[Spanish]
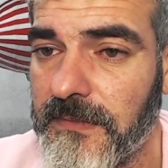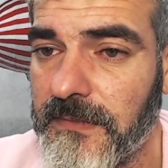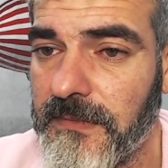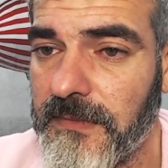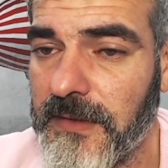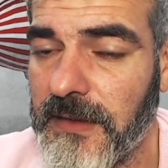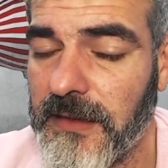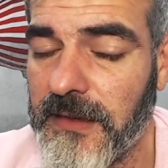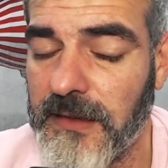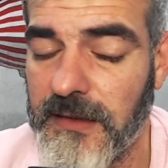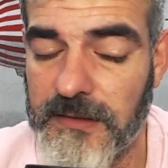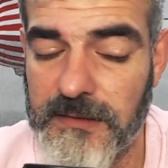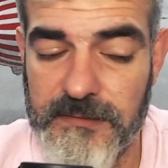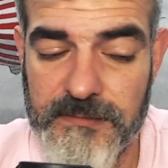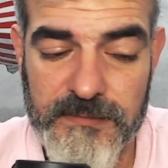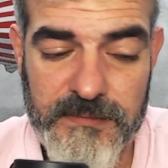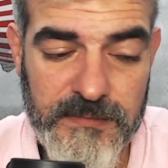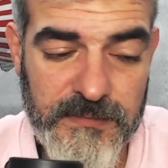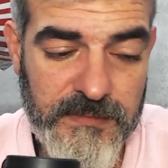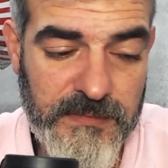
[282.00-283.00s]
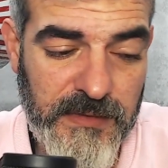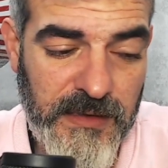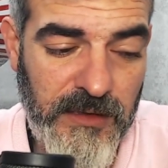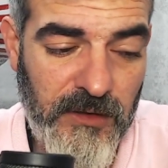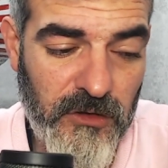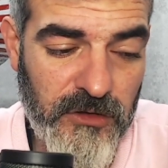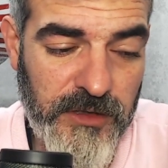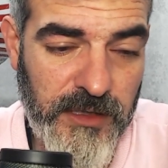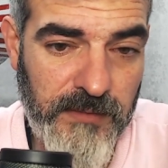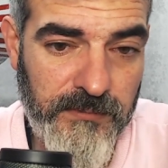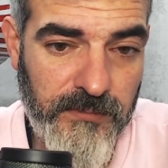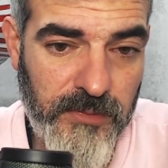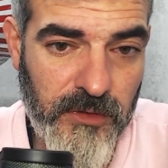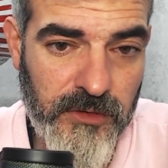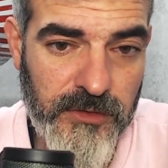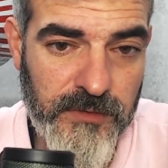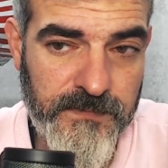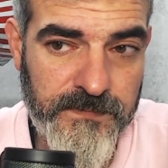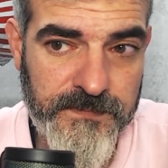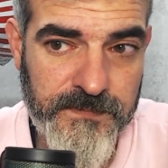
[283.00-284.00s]
en, en, los
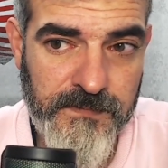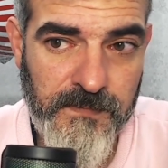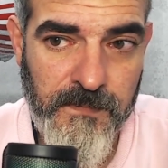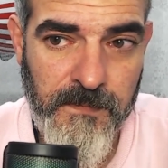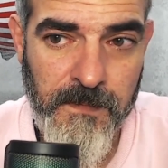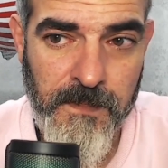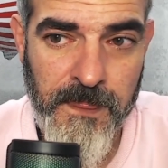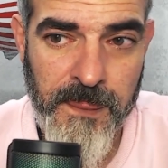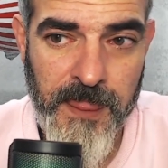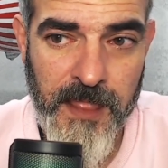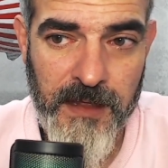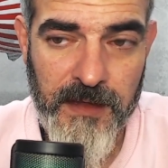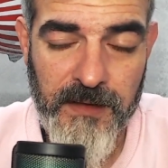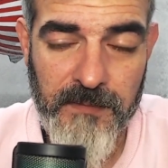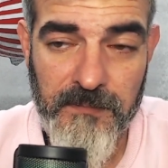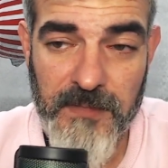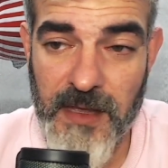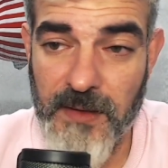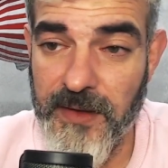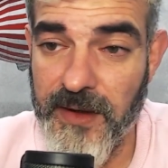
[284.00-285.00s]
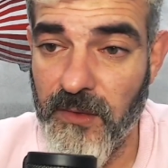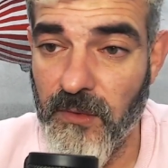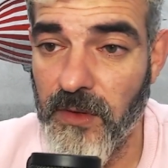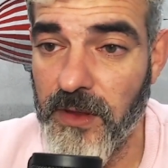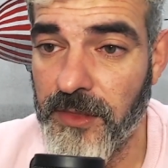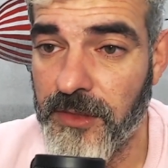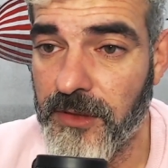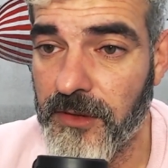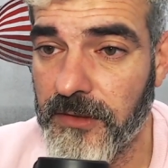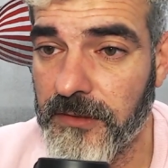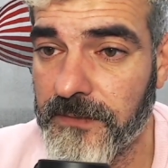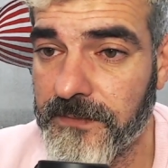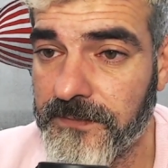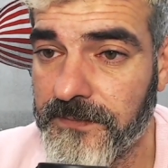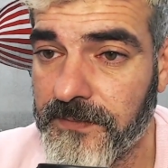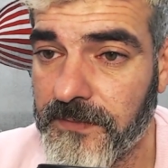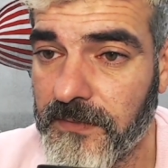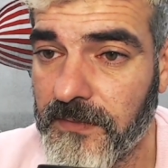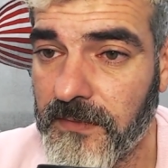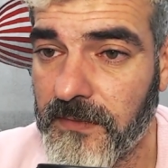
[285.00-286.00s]
campos. Me avergüenzo
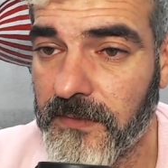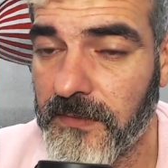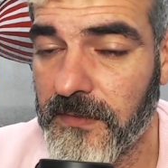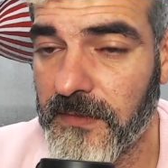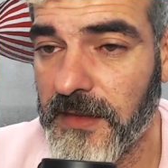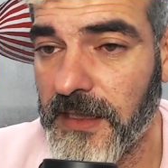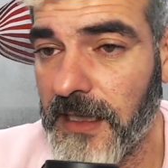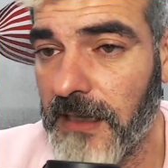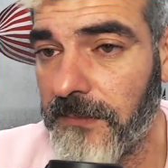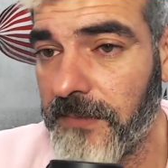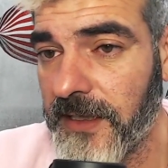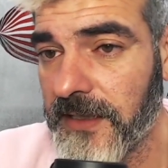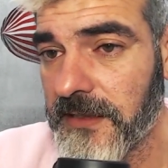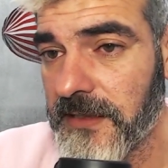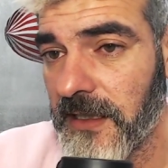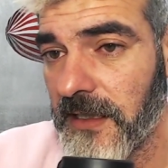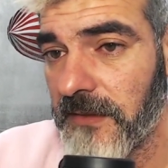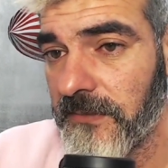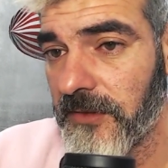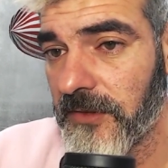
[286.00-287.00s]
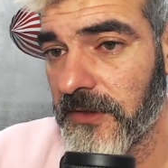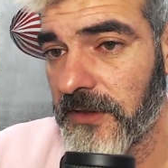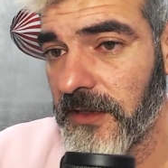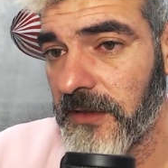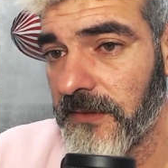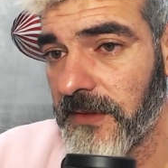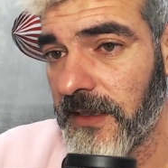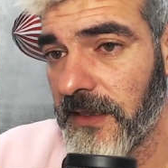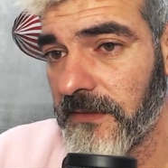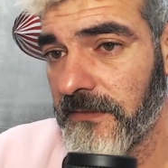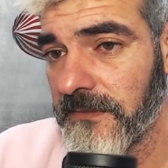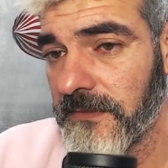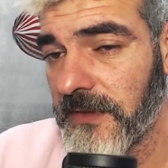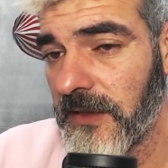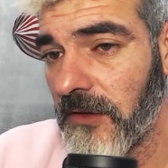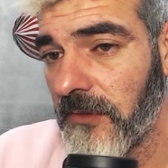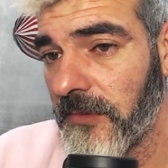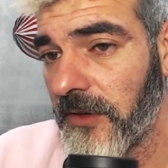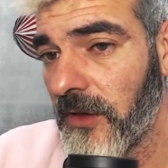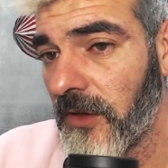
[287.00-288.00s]
de la prensa deportiva, de
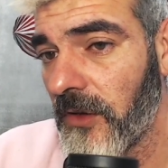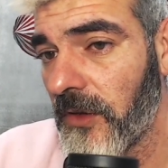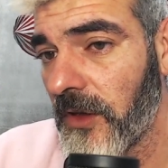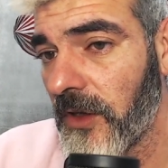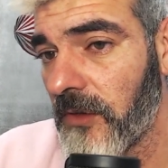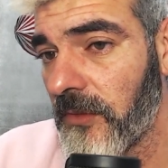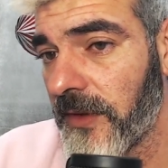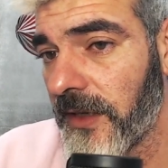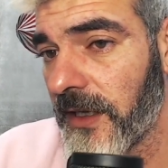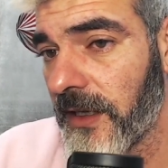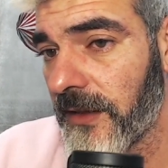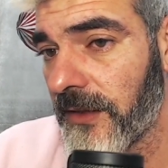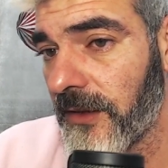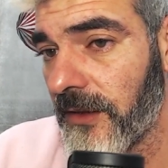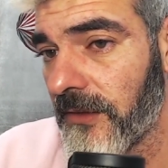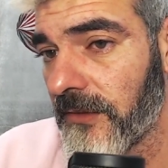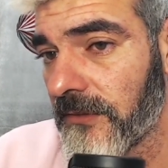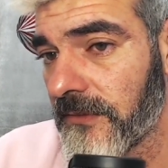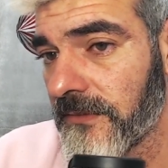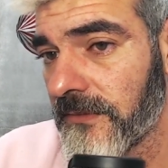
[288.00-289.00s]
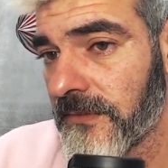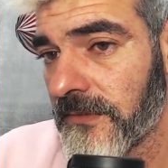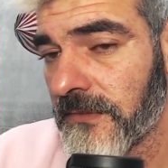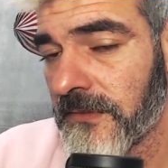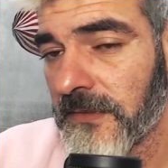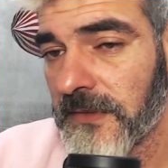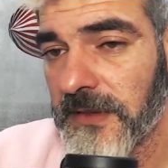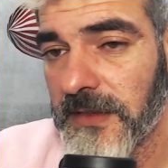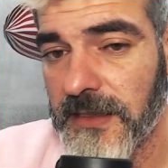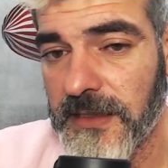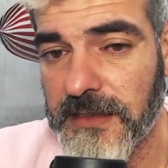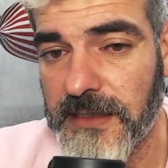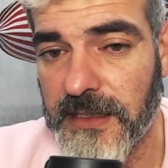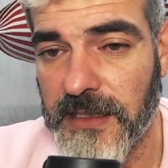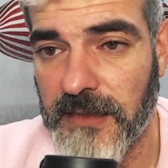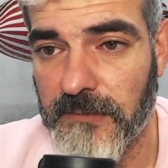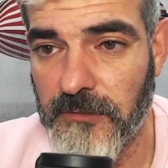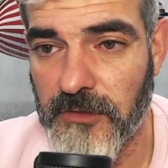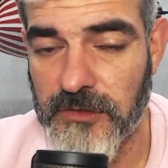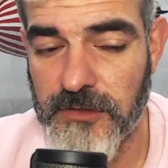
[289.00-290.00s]
los medios de comunicación que
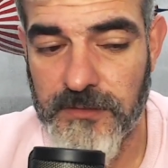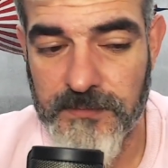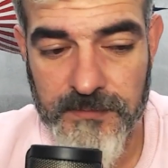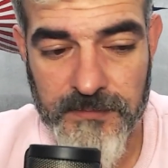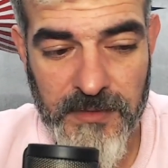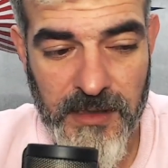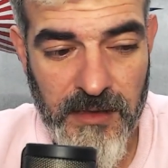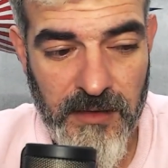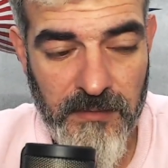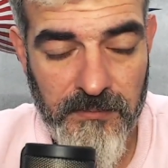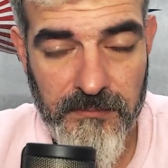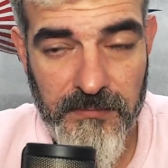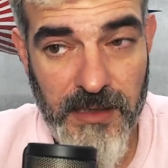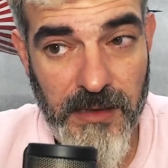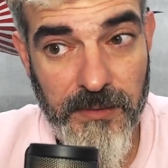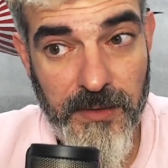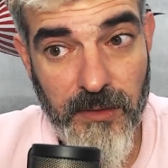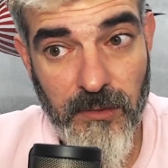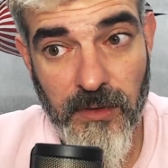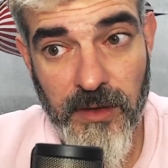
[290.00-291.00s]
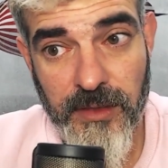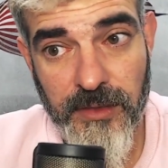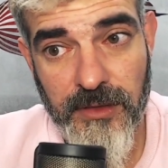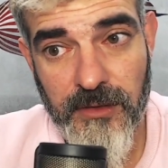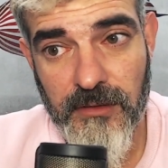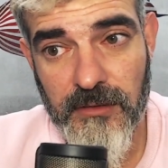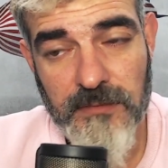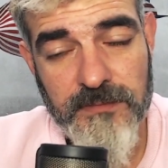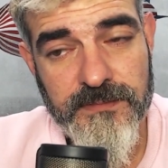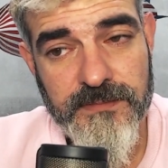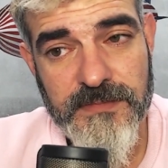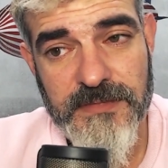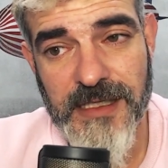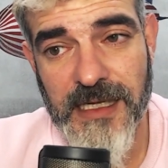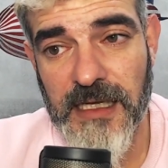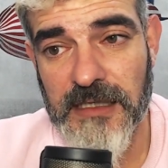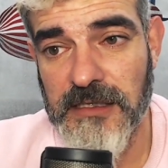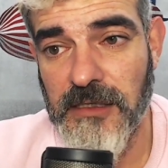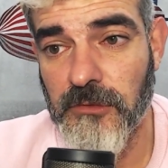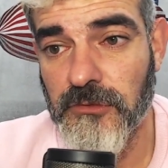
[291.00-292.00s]
tenemos. Me avergüenzo de
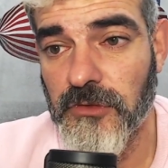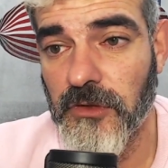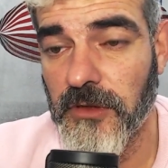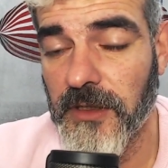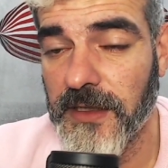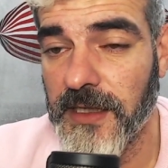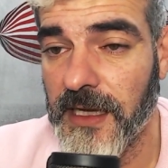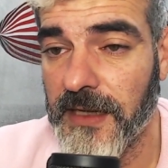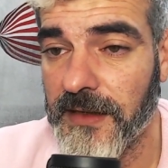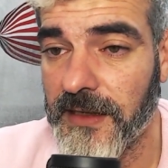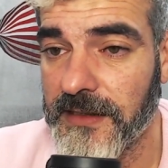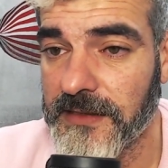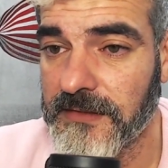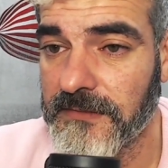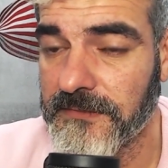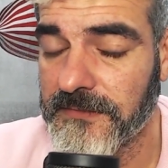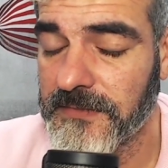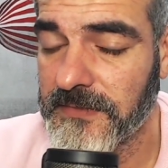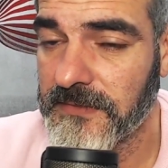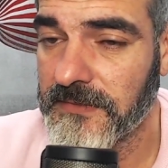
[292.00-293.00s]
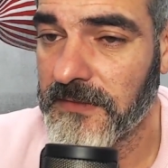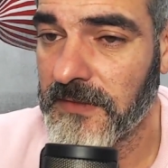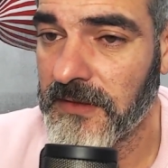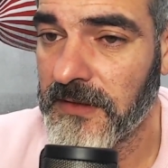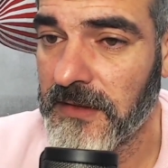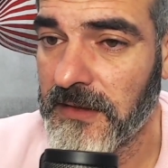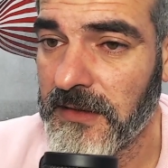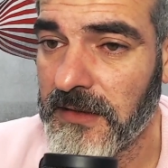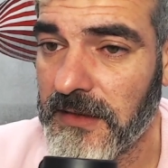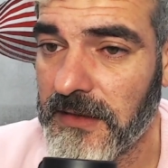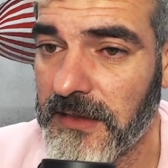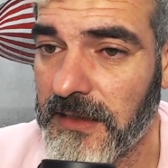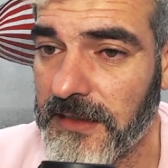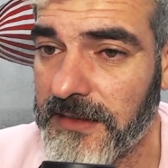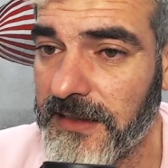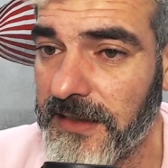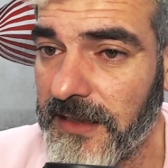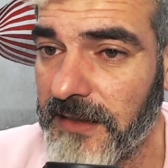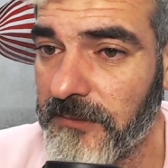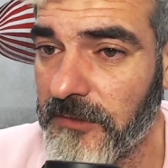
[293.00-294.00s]
las autoridades que
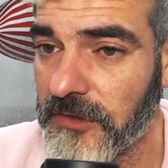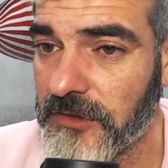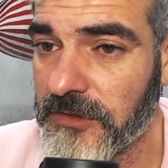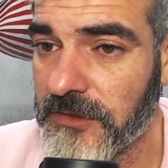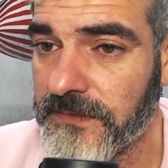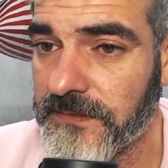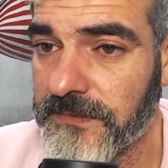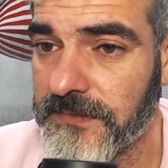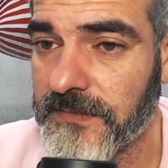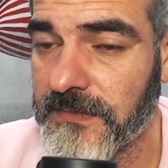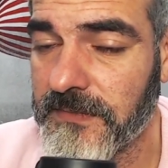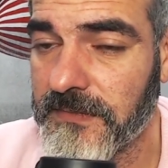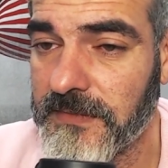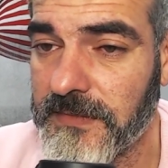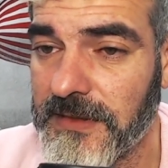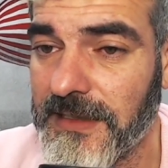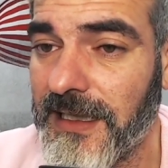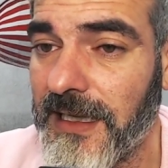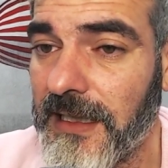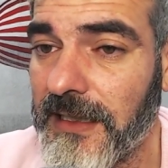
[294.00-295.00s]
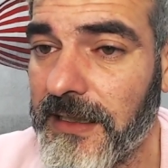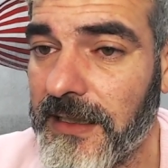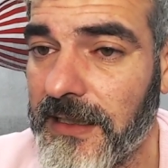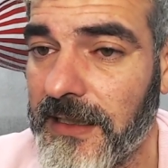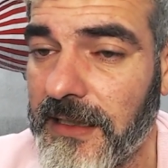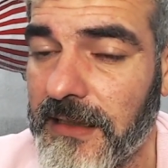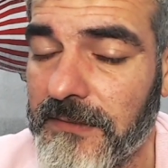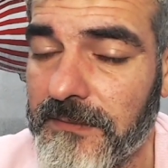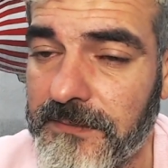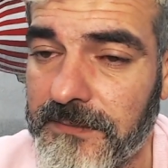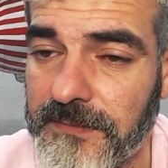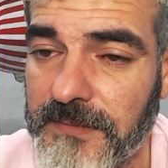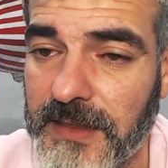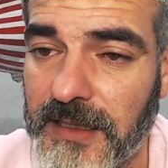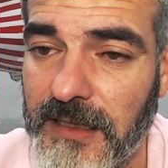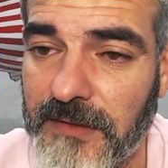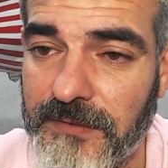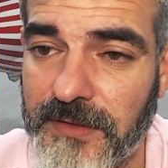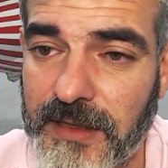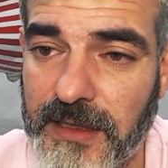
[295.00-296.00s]
tenemos, de la Liga, de
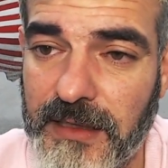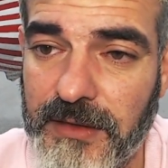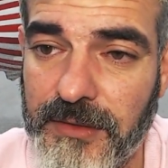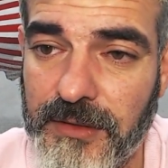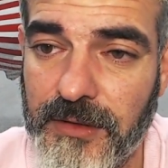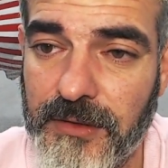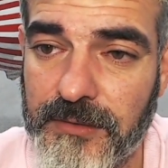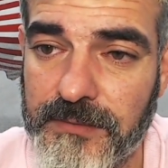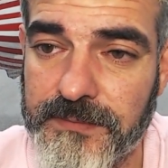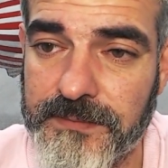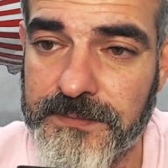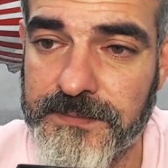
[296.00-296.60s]
la Federación.